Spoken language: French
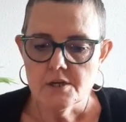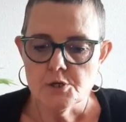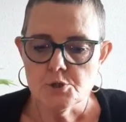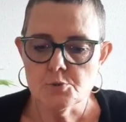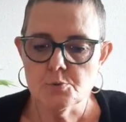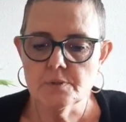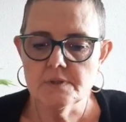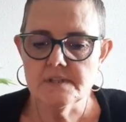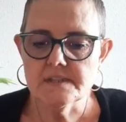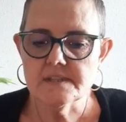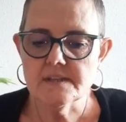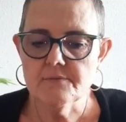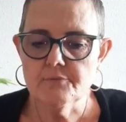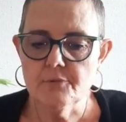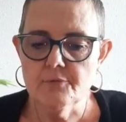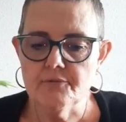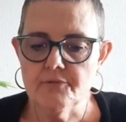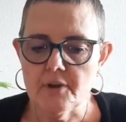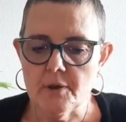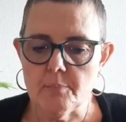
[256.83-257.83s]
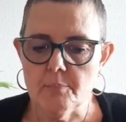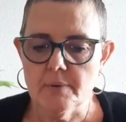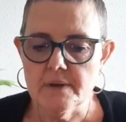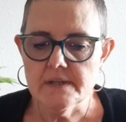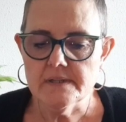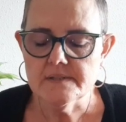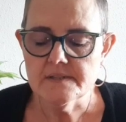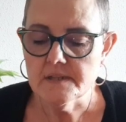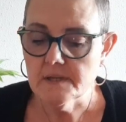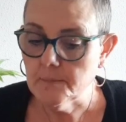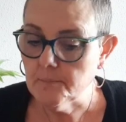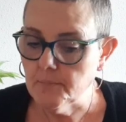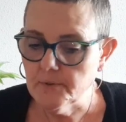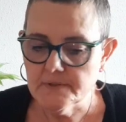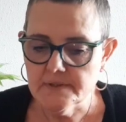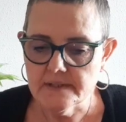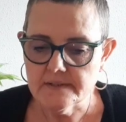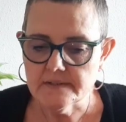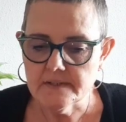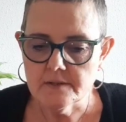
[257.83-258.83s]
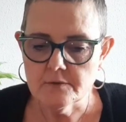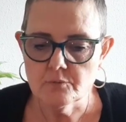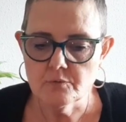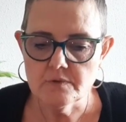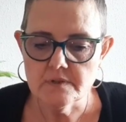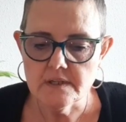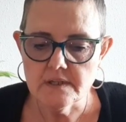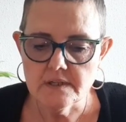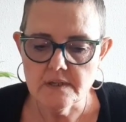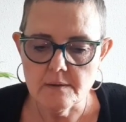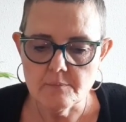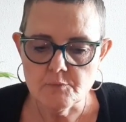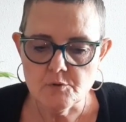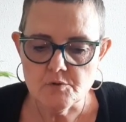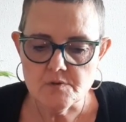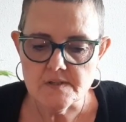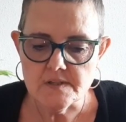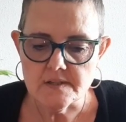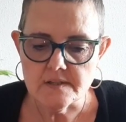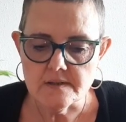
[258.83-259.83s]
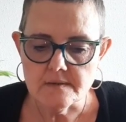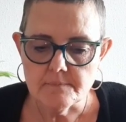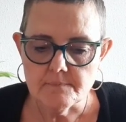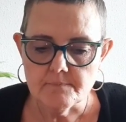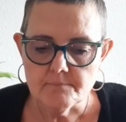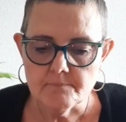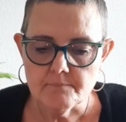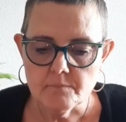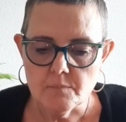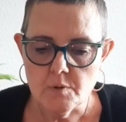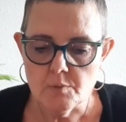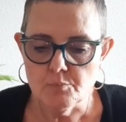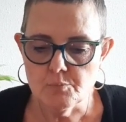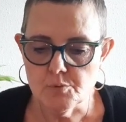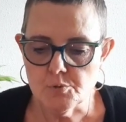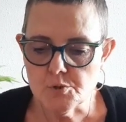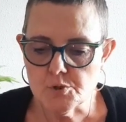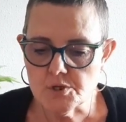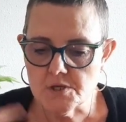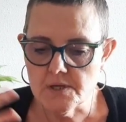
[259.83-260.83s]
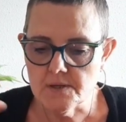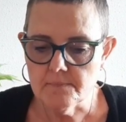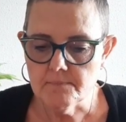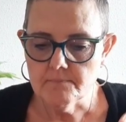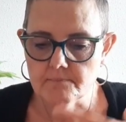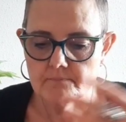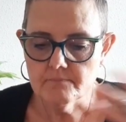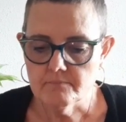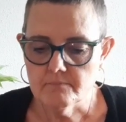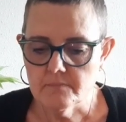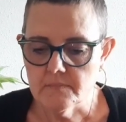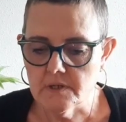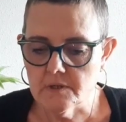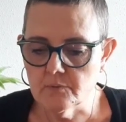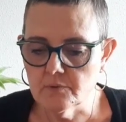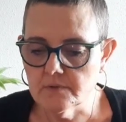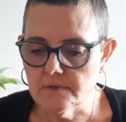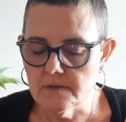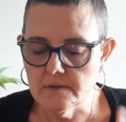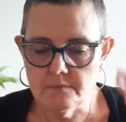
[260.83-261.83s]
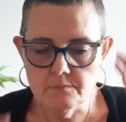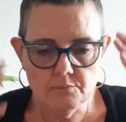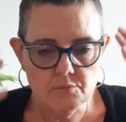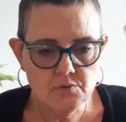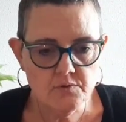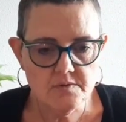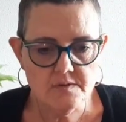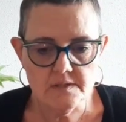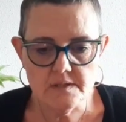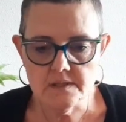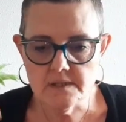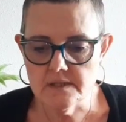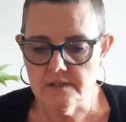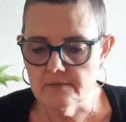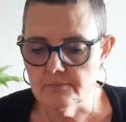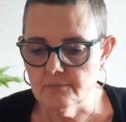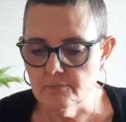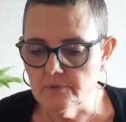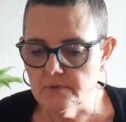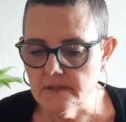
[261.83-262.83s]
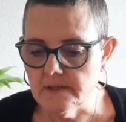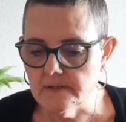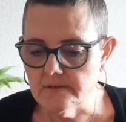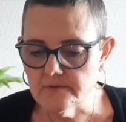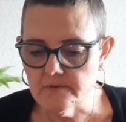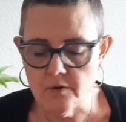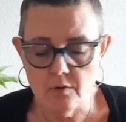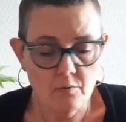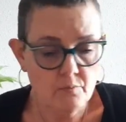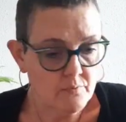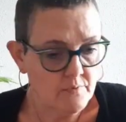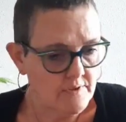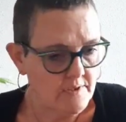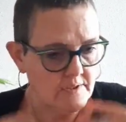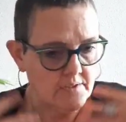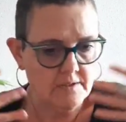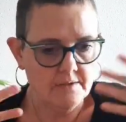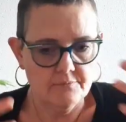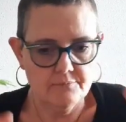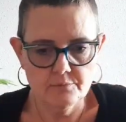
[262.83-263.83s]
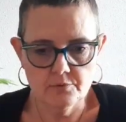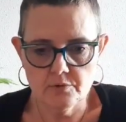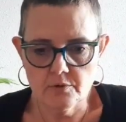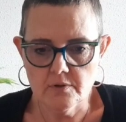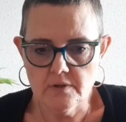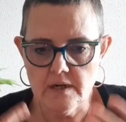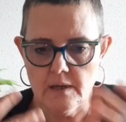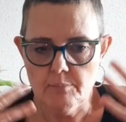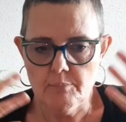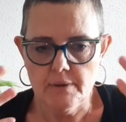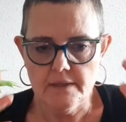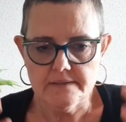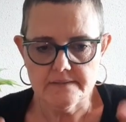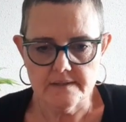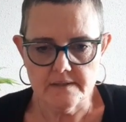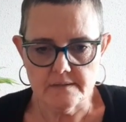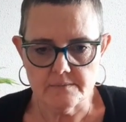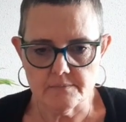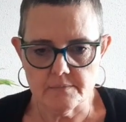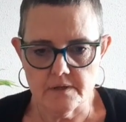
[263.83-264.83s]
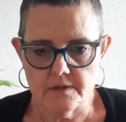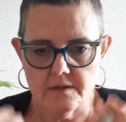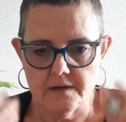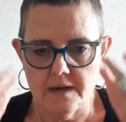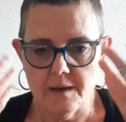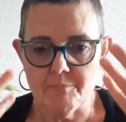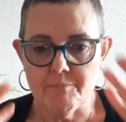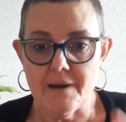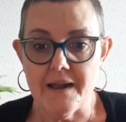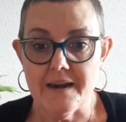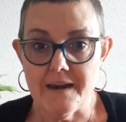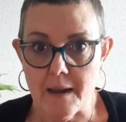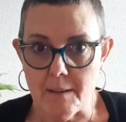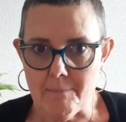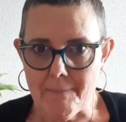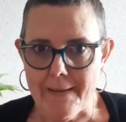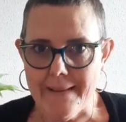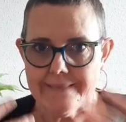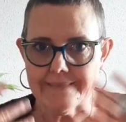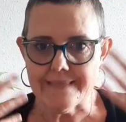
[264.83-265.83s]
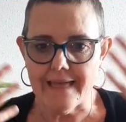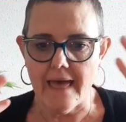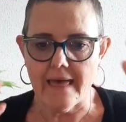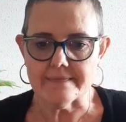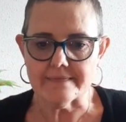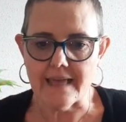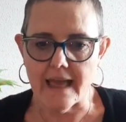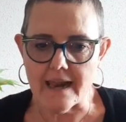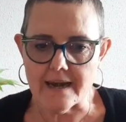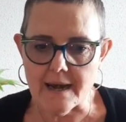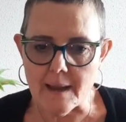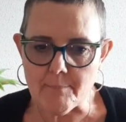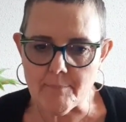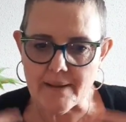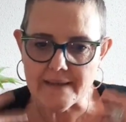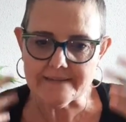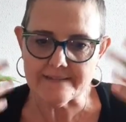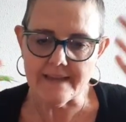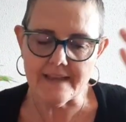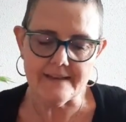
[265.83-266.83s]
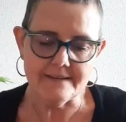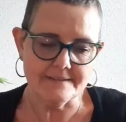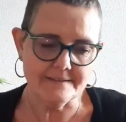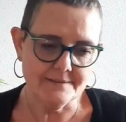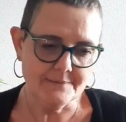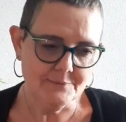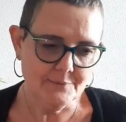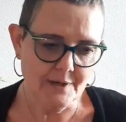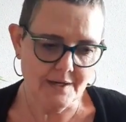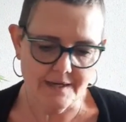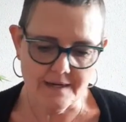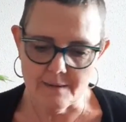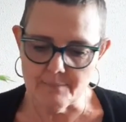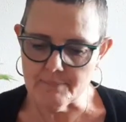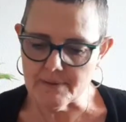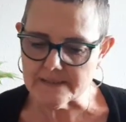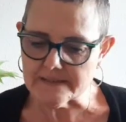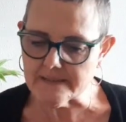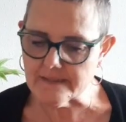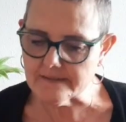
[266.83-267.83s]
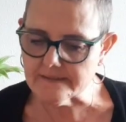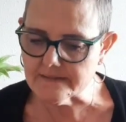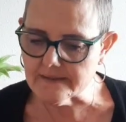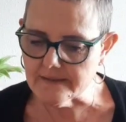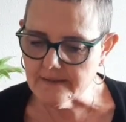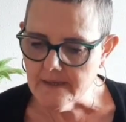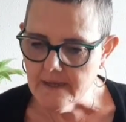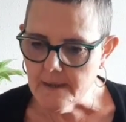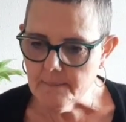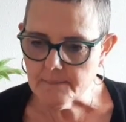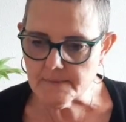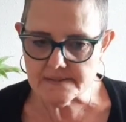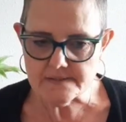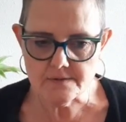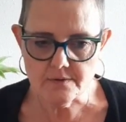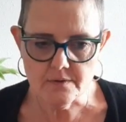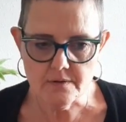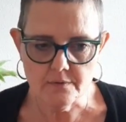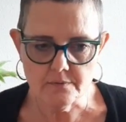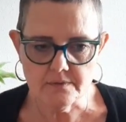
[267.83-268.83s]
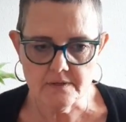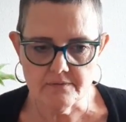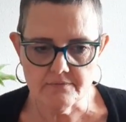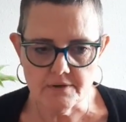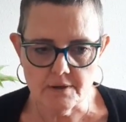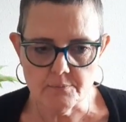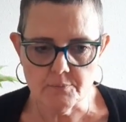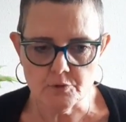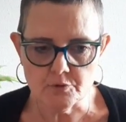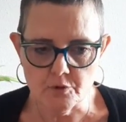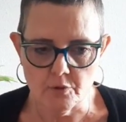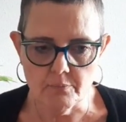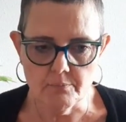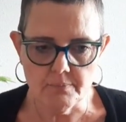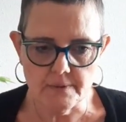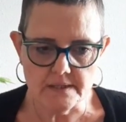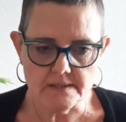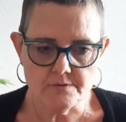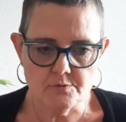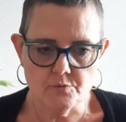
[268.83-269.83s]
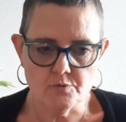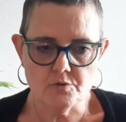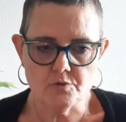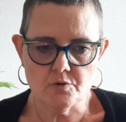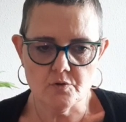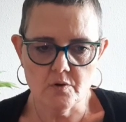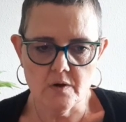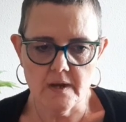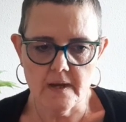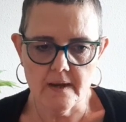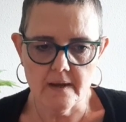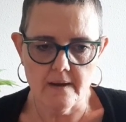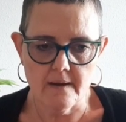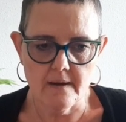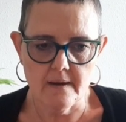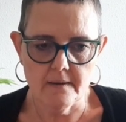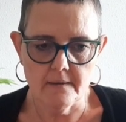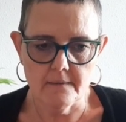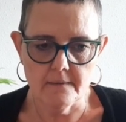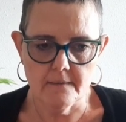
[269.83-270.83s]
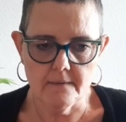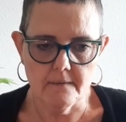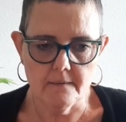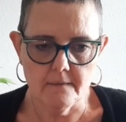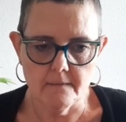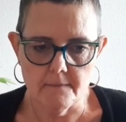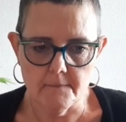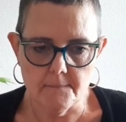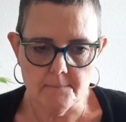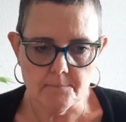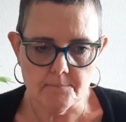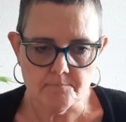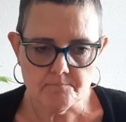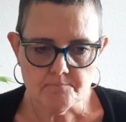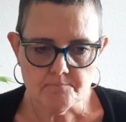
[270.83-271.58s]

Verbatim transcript: Je vous disais vous faire plaisir, peut-être écouter de la musique, bouger, écouter une musique qui vous détend ou qui, vous donne la patate, la, patate, hein, la patate, ouais, la patate, parce que là, on est vraiment dans le plexus solaire, hein, euh,